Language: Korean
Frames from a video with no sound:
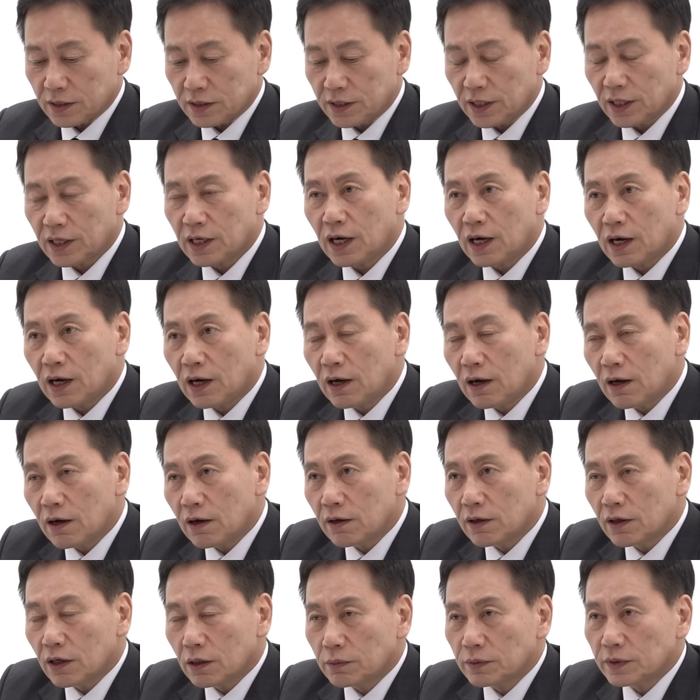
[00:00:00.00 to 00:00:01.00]

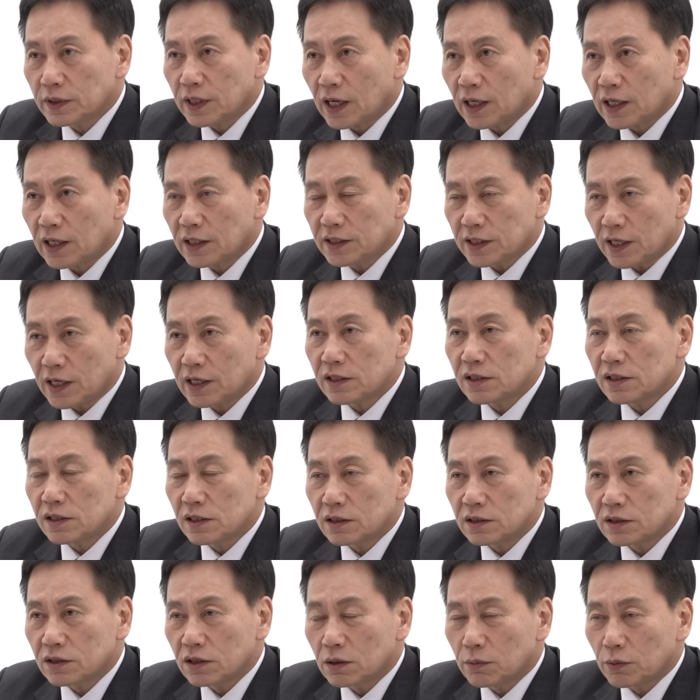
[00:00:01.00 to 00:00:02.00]
제가 여러분들 하나
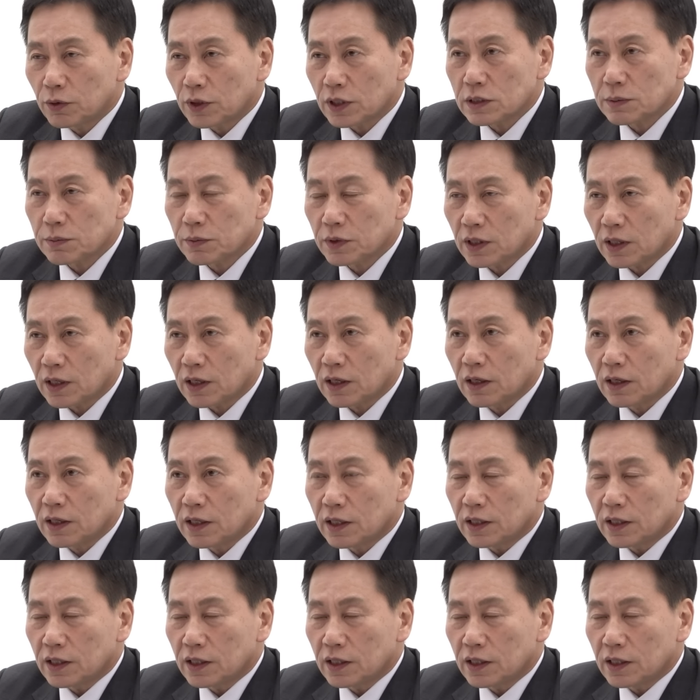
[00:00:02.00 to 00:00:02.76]
예를 들어보겠습니다.